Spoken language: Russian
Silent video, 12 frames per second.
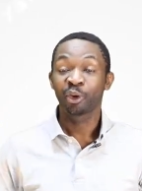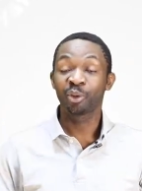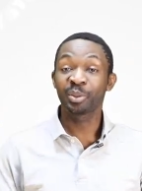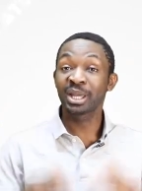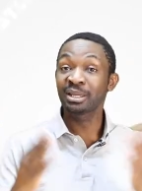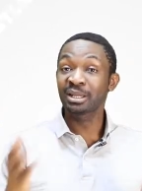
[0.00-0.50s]
У
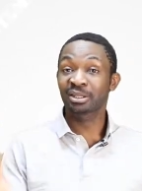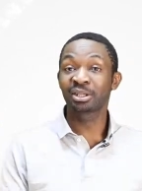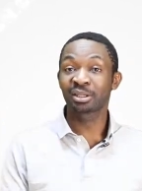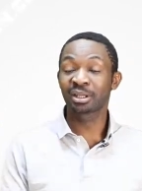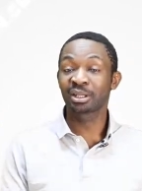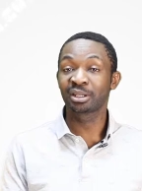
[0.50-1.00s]
меня
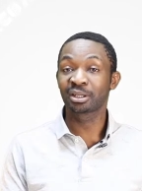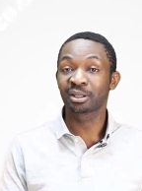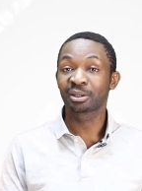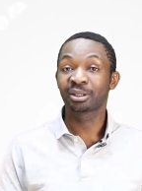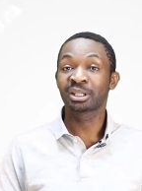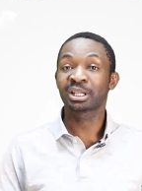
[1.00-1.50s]
есть
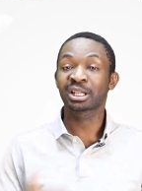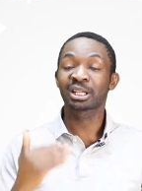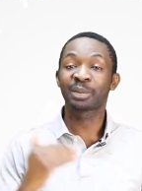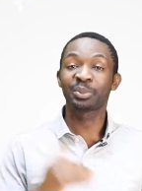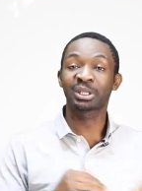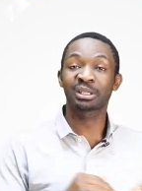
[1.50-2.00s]
книга, где я
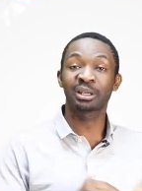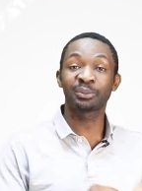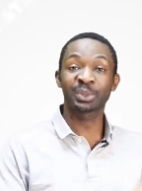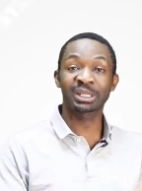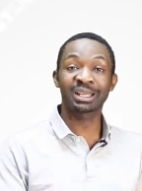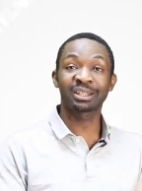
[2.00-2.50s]
написал,
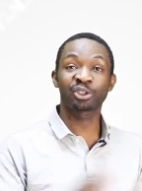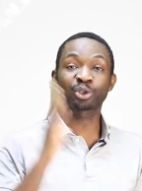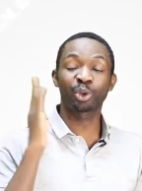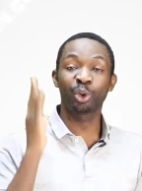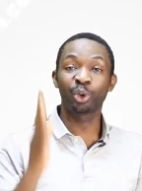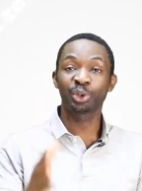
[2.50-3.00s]
написал
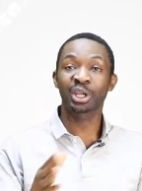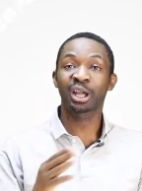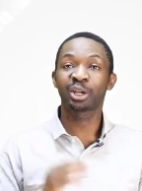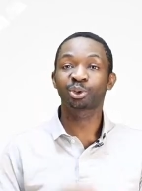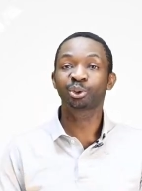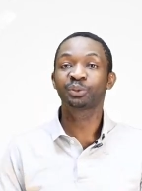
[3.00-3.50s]
100 я
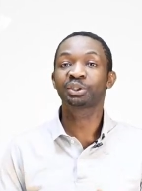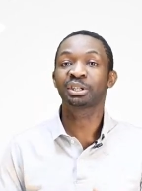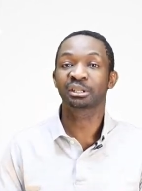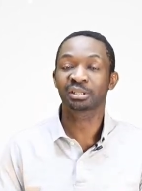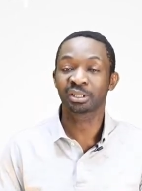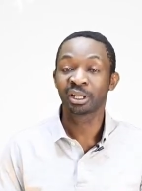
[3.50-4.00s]
хочу в
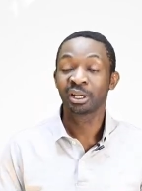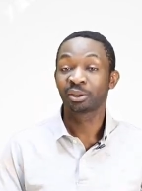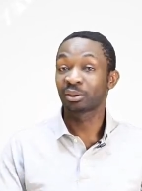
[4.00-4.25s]
жизни.